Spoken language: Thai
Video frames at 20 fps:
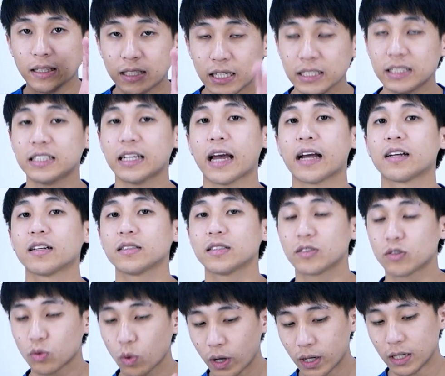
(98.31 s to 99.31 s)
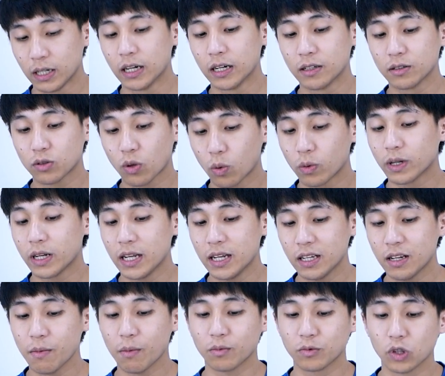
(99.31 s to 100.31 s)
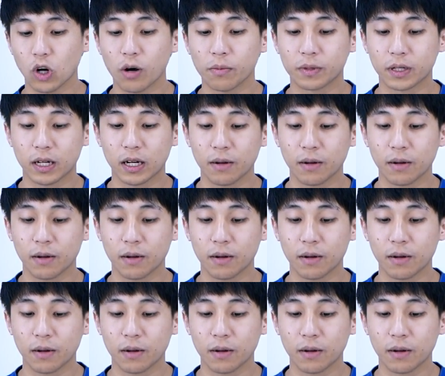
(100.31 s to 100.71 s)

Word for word: ที่เจ๋งส่วนหนึ่งตรงนี้ที่ผมชอบ